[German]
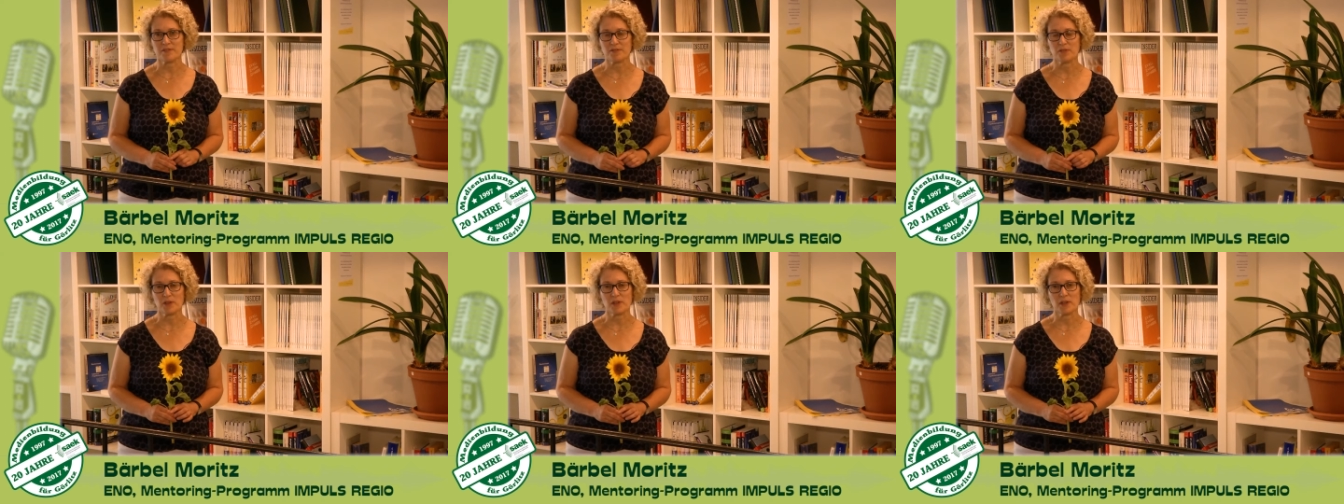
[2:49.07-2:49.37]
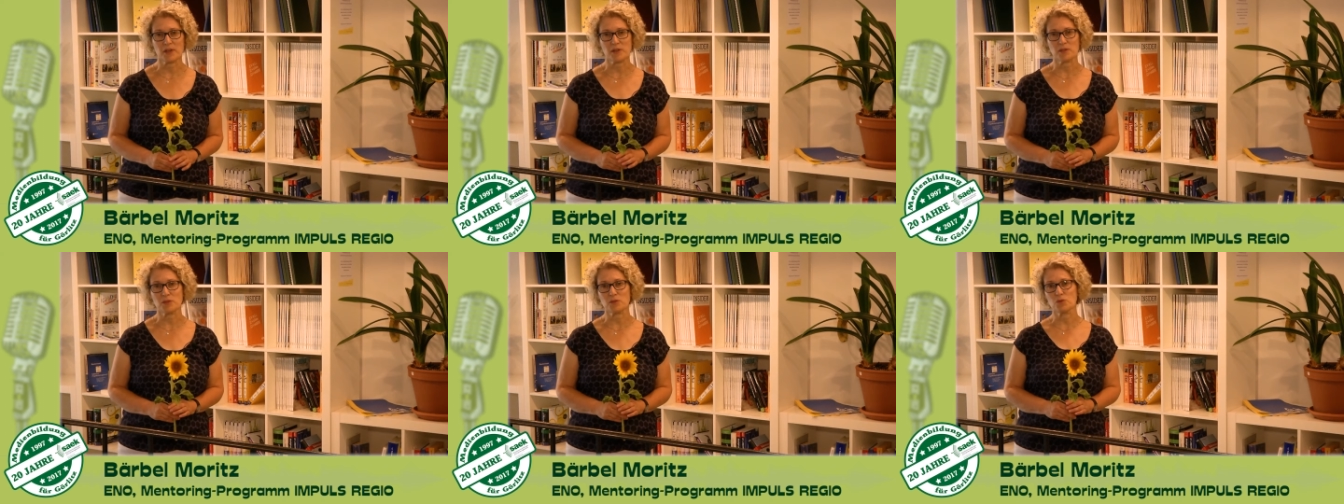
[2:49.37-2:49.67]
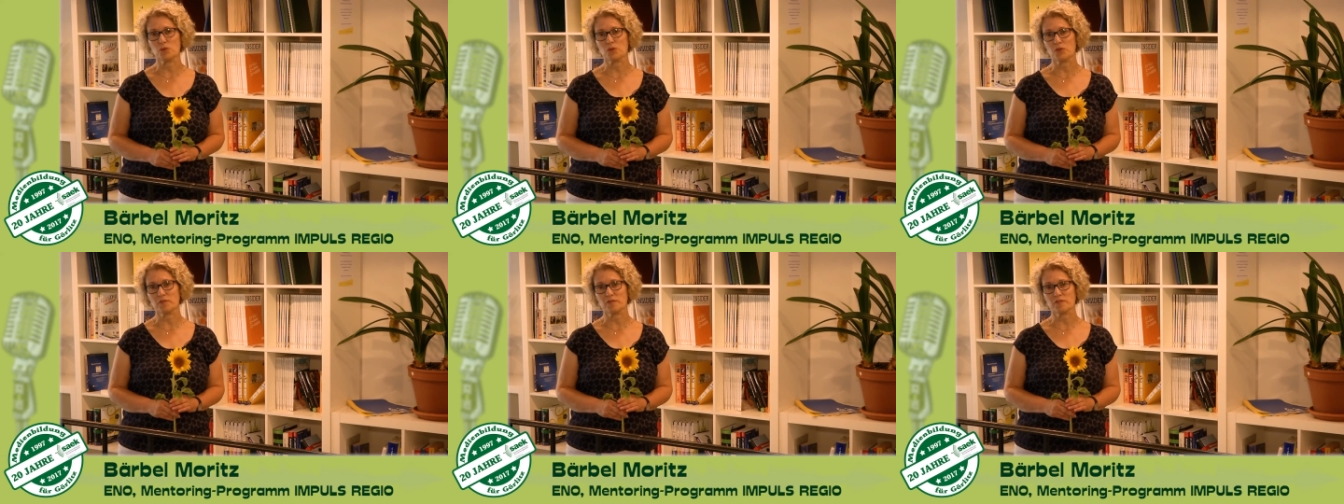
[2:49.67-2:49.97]
für ihre
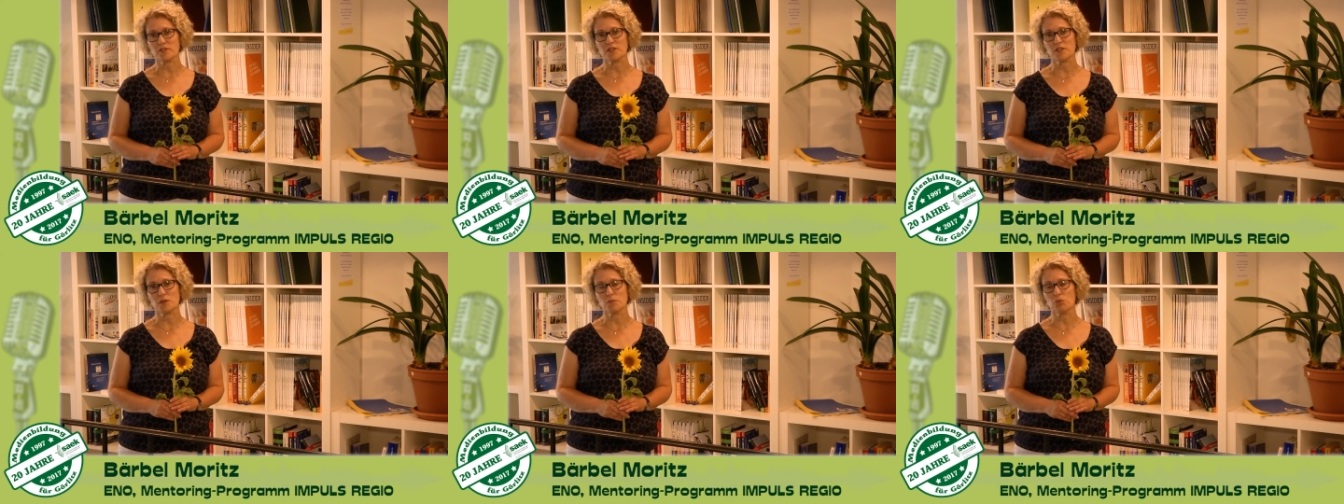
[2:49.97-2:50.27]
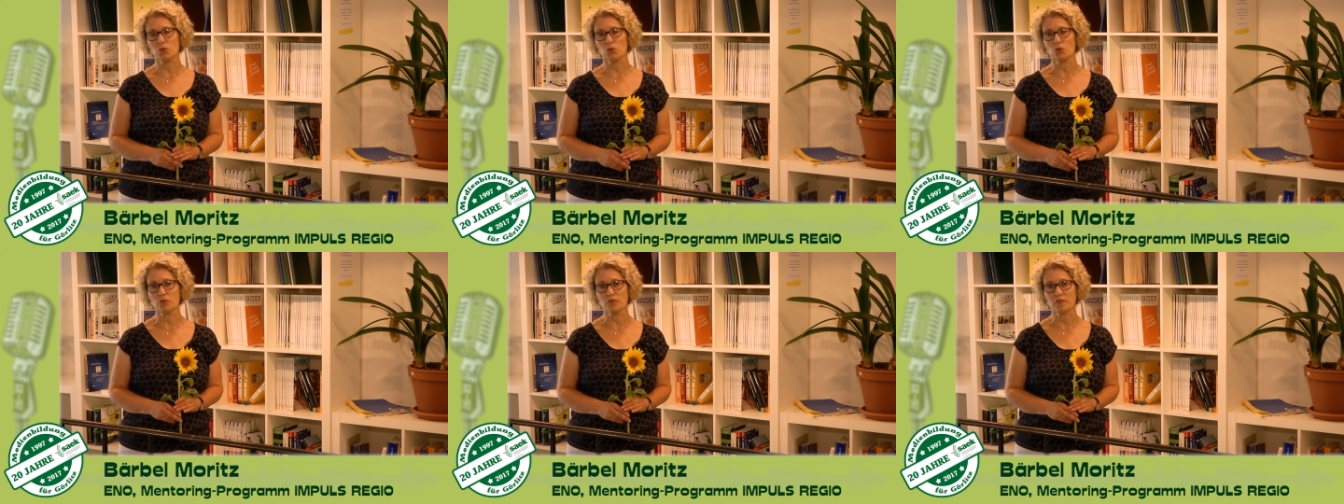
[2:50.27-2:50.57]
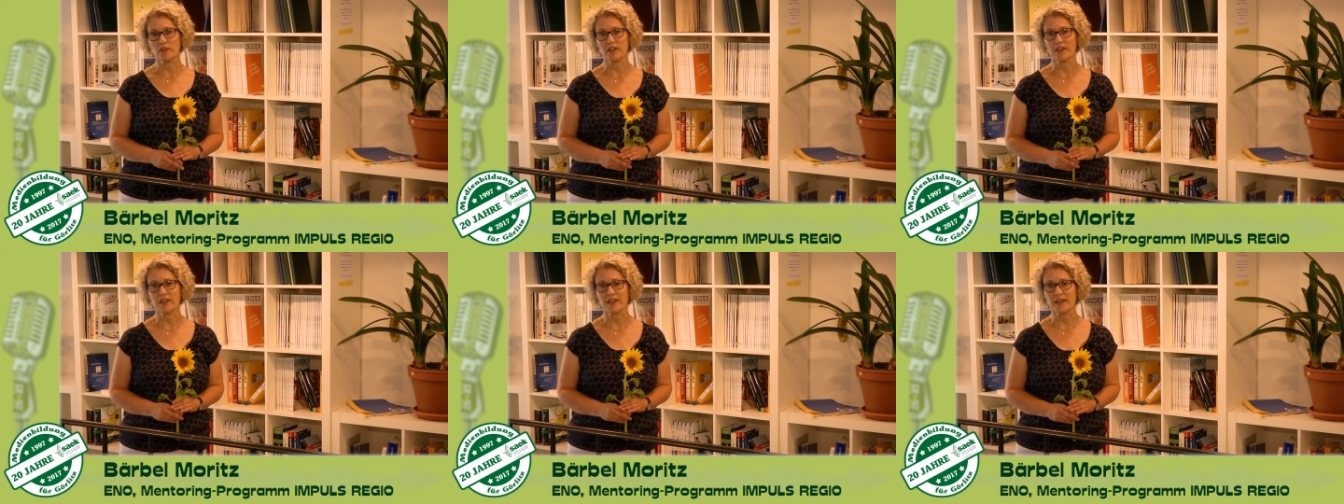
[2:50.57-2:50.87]
zukünftige
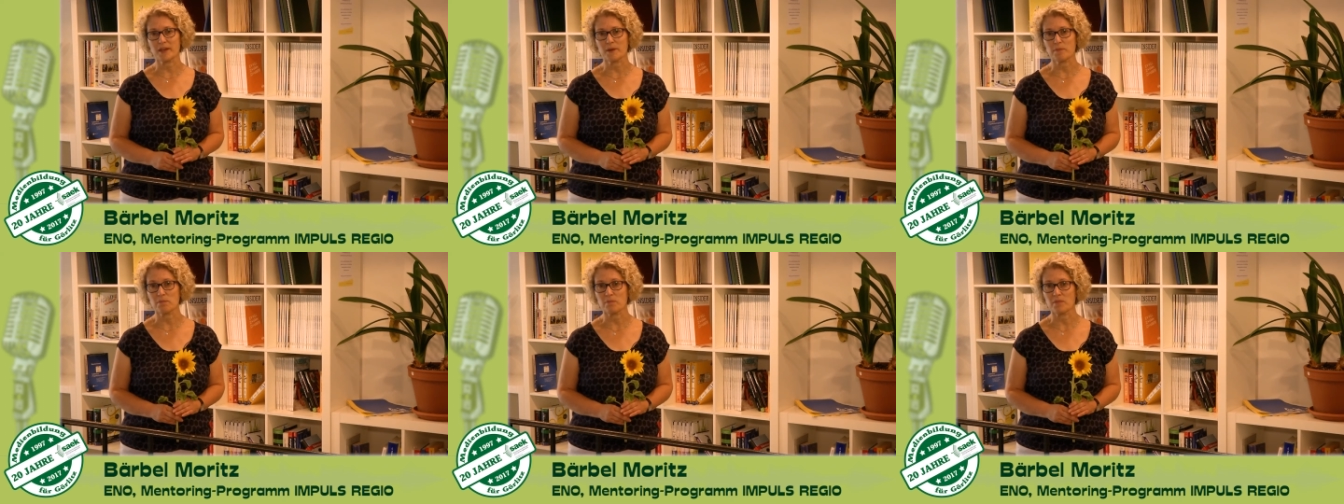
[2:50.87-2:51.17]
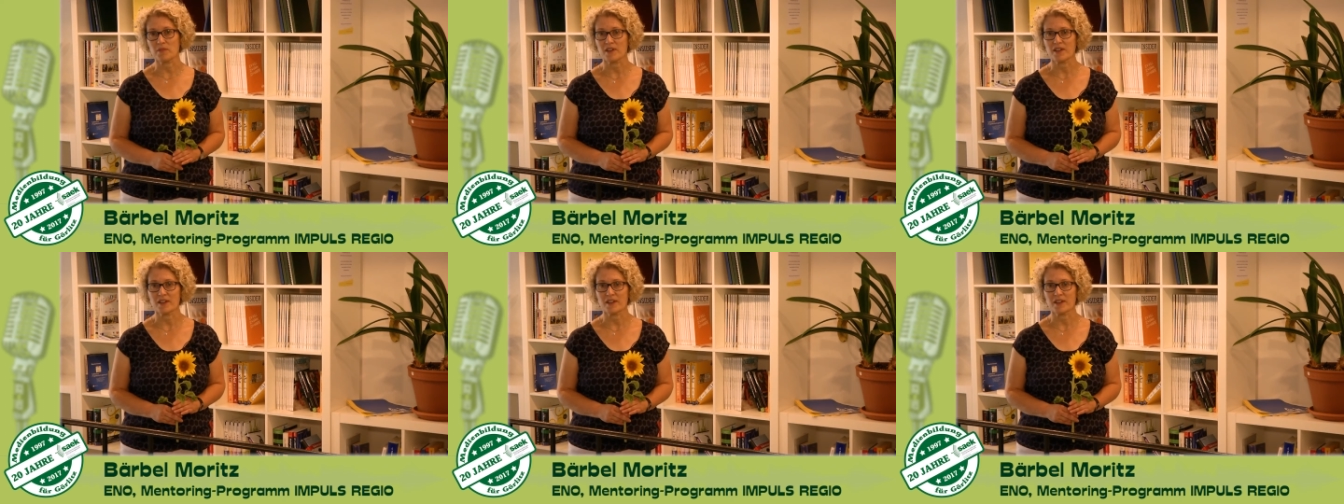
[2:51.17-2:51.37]
Berufe gegeben.